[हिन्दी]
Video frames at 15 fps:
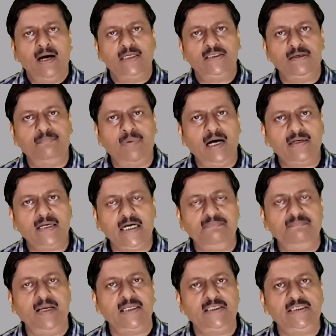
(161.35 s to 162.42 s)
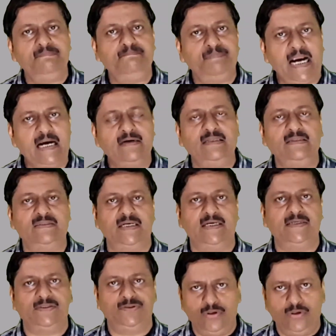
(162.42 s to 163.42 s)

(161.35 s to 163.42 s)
अच्छा मार्केट में अच्छे प्रैक्टिस सेट